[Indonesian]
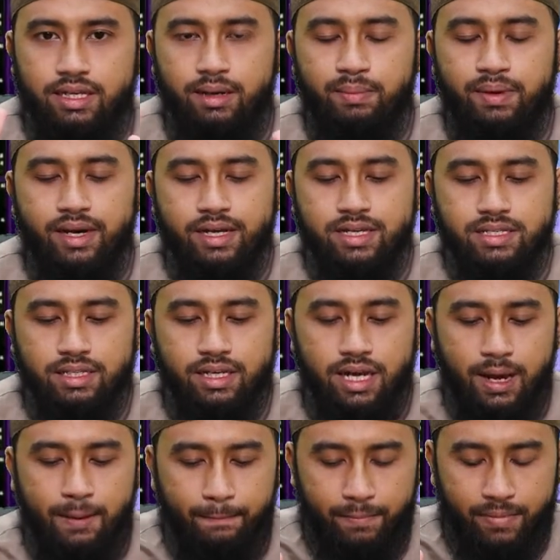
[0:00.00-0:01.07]
Yang mana
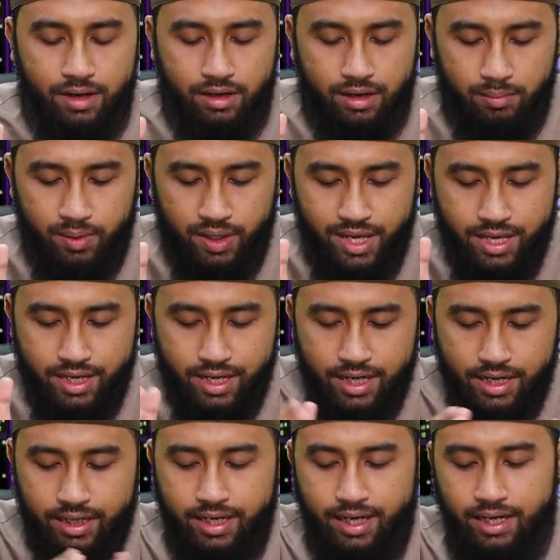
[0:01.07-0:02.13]
Islam
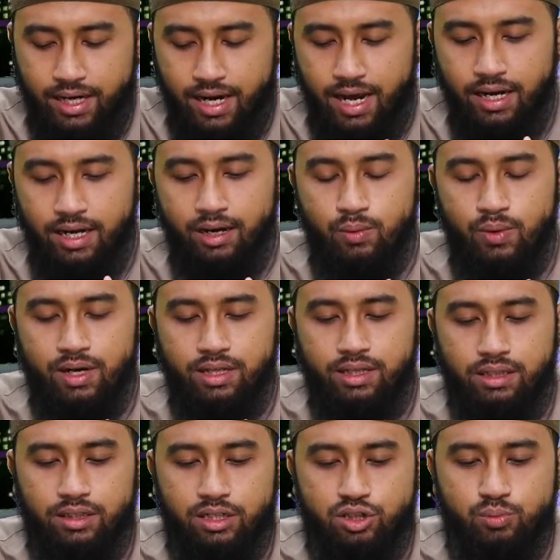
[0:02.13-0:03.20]
menginginkan agar
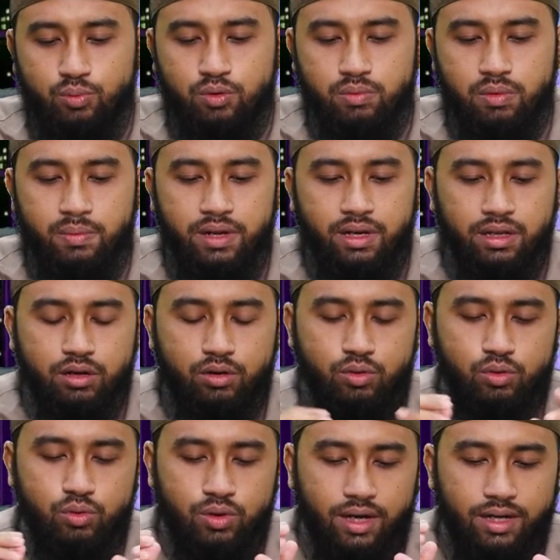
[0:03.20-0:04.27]
wanita tersebut memiliki
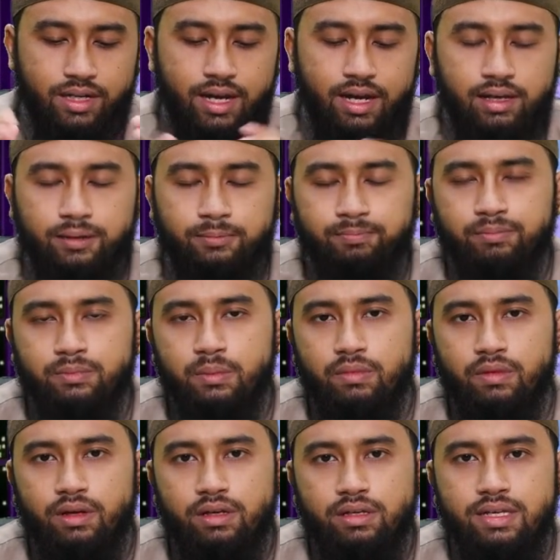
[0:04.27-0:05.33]
kedudukan yang
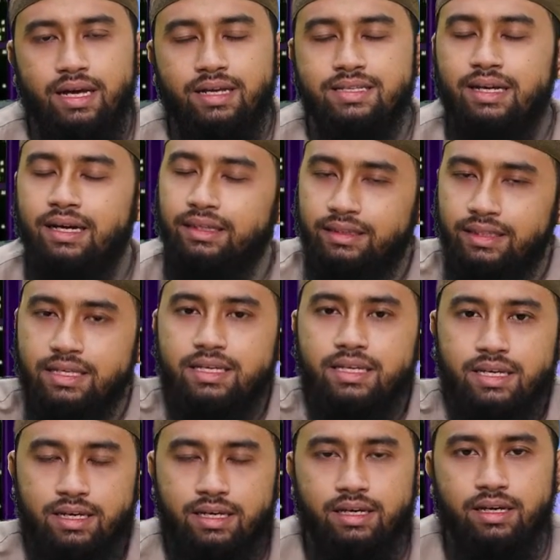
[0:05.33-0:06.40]
yang sangat
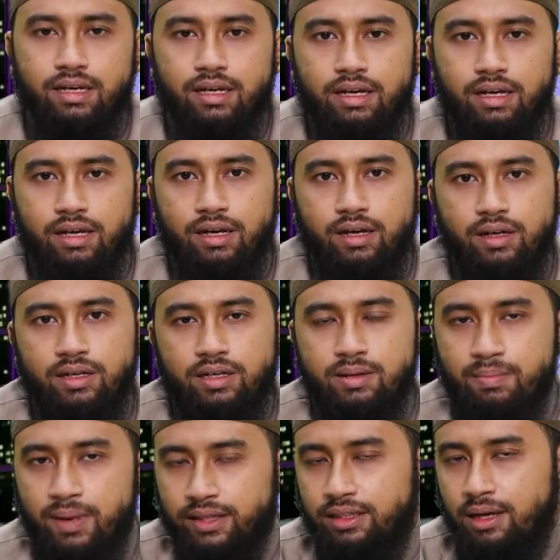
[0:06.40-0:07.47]
tinggi di
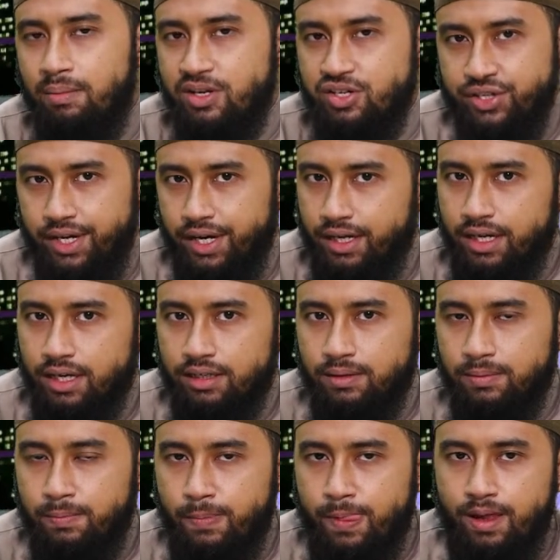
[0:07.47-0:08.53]
mata masyarakat,
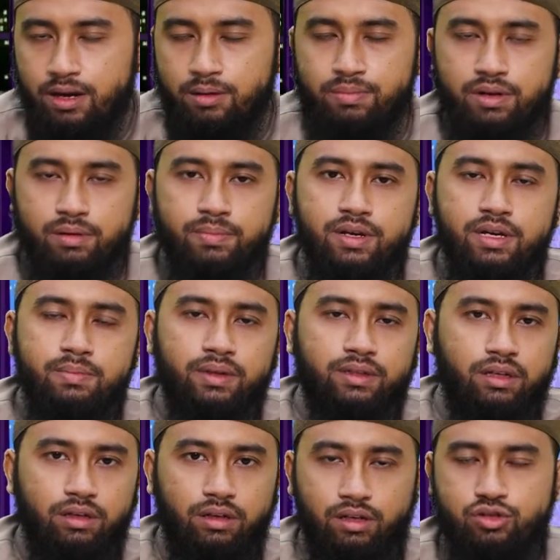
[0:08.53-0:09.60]
lebih-lebih di
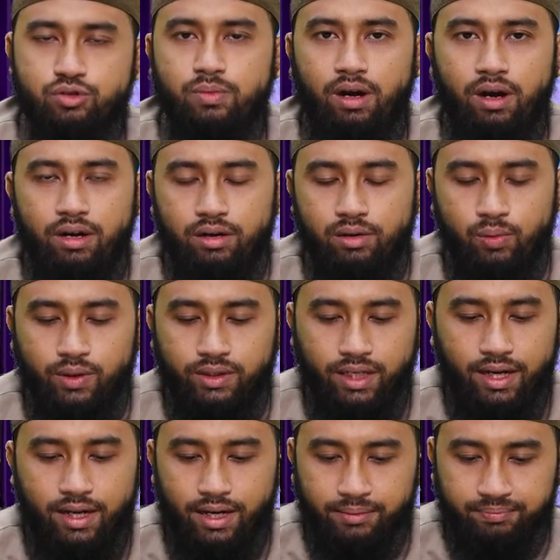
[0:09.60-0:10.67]
mata Allah Subhanahu wa
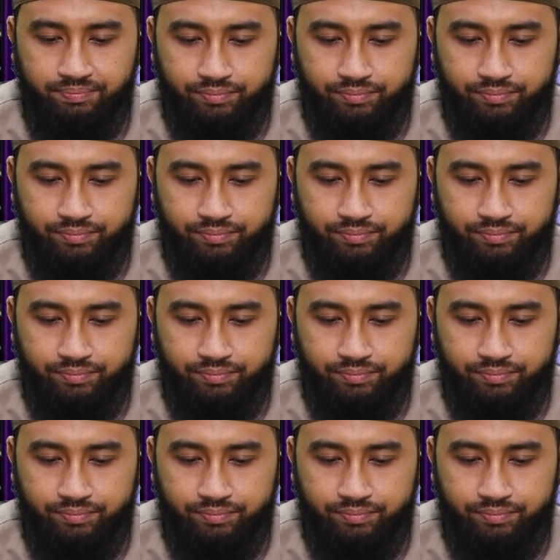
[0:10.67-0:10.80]
taala.